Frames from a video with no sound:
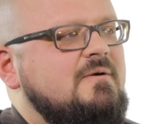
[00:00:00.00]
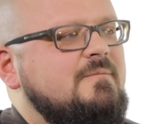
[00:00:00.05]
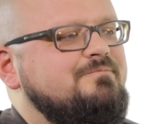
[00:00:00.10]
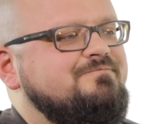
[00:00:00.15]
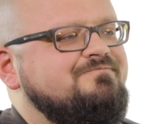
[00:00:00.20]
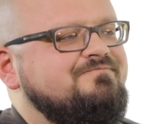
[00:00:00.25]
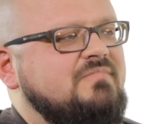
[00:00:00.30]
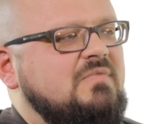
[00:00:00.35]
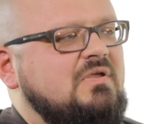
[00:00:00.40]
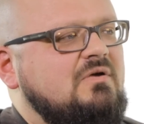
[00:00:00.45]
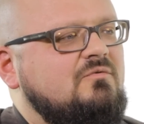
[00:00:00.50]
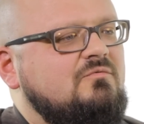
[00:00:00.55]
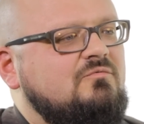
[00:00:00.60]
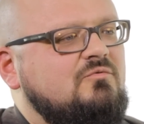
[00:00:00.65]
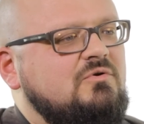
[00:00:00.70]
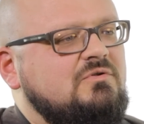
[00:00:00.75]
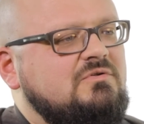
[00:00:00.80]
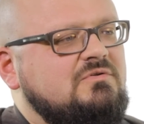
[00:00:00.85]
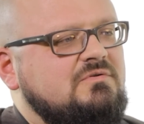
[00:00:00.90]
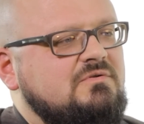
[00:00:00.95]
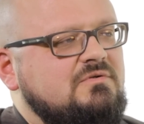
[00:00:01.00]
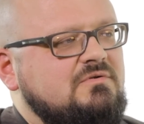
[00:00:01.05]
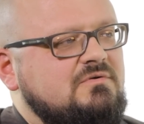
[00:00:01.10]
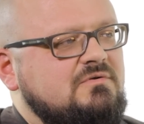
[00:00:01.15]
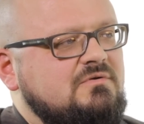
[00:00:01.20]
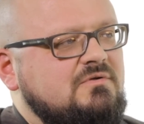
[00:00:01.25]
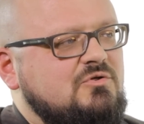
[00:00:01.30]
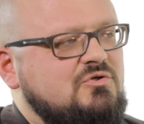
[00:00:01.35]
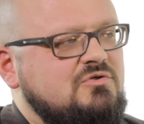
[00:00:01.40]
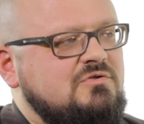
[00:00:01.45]
вот,
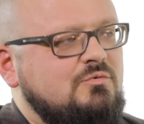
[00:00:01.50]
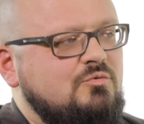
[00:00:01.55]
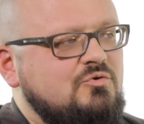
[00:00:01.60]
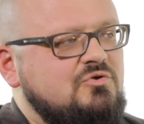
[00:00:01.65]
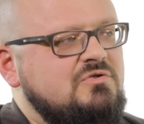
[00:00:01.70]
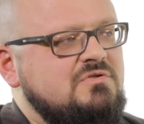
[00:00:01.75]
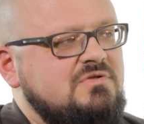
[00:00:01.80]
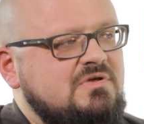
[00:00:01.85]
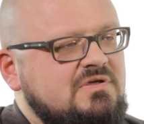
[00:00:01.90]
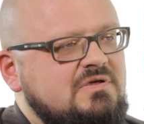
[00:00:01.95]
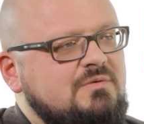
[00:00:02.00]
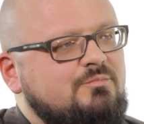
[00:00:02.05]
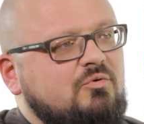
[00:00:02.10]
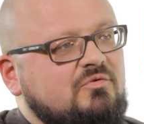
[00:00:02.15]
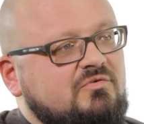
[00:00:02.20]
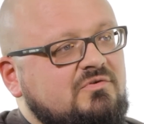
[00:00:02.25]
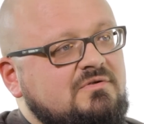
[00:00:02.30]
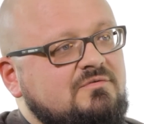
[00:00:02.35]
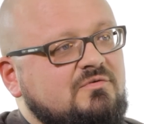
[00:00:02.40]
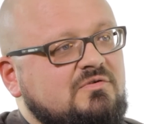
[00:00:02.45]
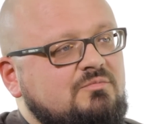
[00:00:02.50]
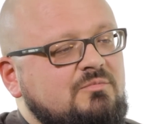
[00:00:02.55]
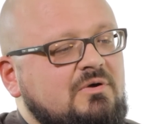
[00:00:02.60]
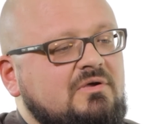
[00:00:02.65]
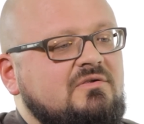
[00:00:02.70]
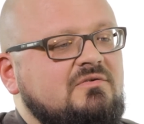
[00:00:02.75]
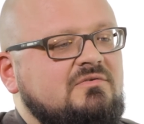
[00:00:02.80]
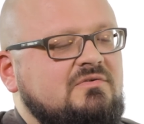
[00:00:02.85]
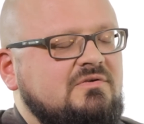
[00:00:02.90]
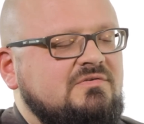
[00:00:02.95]
э, чьи ученики после его
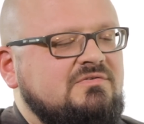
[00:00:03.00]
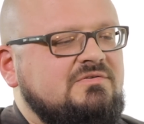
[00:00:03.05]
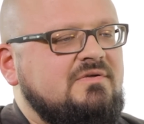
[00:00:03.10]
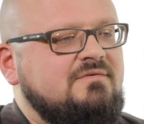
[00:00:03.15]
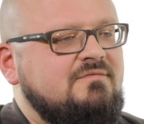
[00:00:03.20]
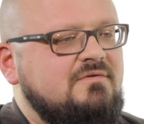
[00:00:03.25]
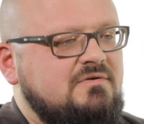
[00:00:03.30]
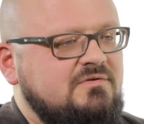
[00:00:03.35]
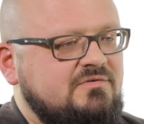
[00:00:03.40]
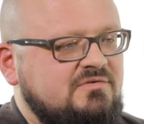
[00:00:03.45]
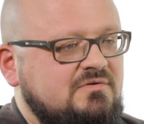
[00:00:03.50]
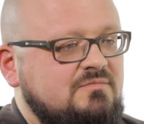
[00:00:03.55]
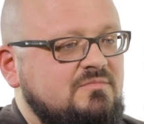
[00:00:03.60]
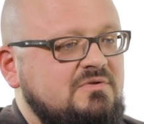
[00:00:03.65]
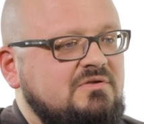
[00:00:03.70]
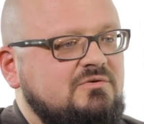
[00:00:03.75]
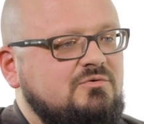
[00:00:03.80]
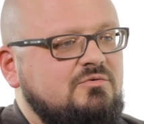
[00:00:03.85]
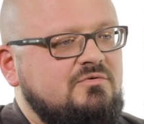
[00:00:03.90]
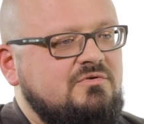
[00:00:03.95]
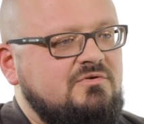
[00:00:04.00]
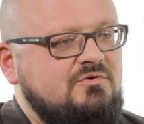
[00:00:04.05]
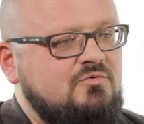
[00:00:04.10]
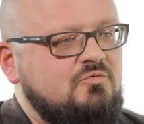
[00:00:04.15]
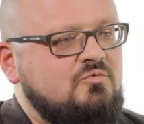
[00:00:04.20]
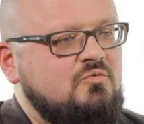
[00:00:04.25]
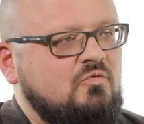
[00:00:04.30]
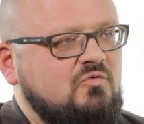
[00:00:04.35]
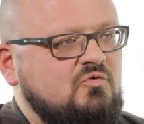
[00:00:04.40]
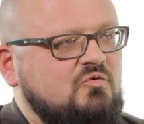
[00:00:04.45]
смерти составили знаменитую книгу
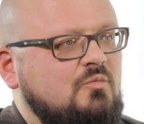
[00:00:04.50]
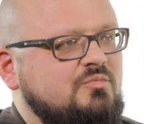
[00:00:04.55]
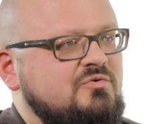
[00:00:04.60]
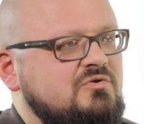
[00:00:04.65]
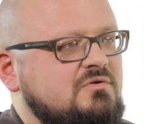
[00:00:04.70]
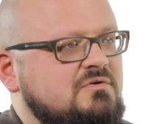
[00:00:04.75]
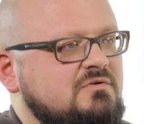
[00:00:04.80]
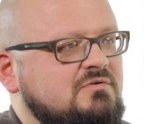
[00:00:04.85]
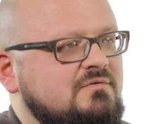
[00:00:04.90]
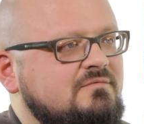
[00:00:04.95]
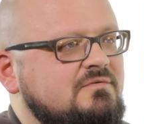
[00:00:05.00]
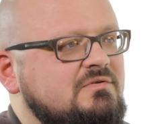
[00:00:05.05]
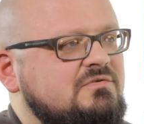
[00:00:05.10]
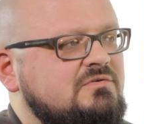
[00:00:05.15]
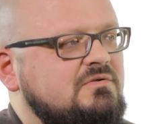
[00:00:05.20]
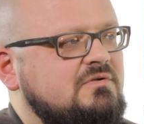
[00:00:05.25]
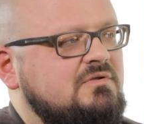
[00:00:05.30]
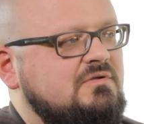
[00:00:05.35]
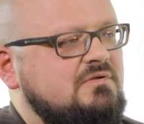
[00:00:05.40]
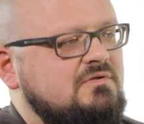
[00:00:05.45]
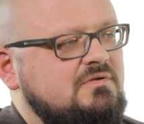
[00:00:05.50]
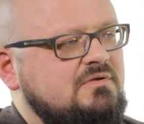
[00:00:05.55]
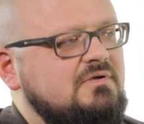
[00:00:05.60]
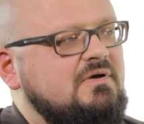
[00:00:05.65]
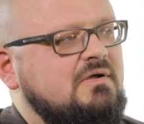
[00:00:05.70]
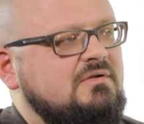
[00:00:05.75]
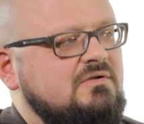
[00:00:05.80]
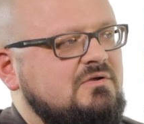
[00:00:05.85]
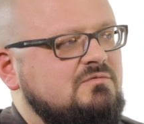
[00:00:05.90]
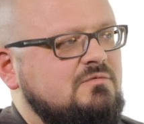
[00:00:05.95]
«Курс общей лингвистики», и
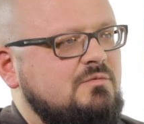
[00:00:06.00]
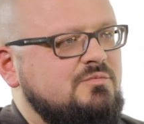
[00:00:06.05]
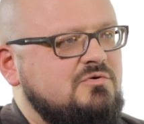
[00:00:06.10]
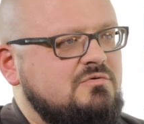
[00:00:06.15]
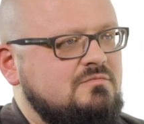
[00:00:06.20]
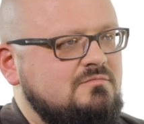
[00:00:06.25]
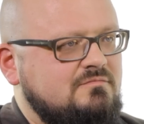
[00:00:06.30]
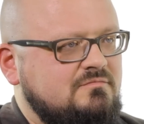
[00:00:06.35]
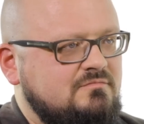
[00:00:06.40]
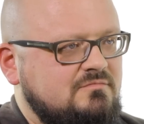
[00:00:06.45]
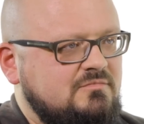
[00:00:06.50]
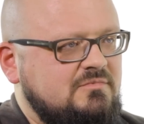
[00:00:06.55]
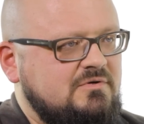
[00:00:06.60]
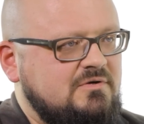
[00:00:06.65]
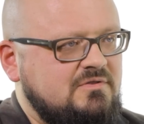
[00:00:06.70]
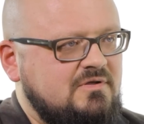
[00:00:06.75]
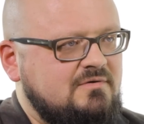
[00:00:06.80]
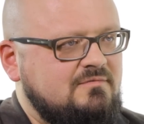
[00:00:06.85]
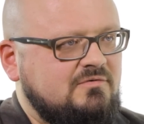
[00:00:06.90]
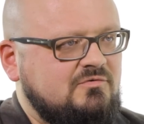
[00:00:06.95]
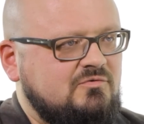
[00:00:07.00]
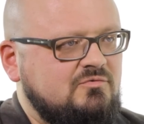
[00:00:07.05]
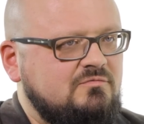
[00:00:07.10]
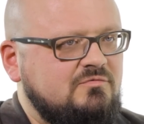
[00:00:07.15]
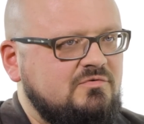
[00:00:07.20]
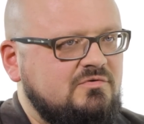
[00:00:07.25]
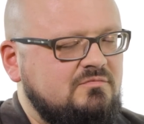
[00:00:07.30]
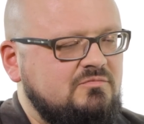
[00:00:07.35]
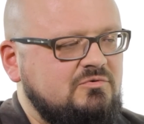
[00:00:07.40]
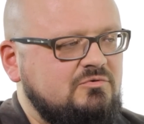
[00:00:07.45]
она, в общем, легла в основу
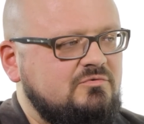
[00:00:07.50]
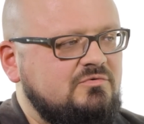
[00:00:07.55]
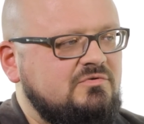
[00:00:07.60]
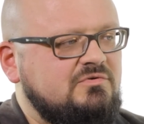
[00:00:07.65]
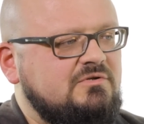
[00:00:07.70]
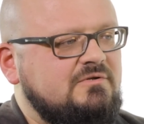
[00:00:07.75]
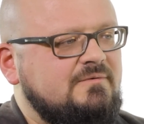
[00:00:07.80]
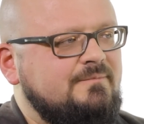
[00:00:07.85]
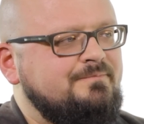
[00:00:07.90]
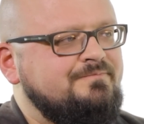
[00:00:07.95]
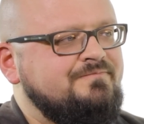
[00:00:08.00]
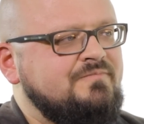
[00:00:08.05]
семиотики.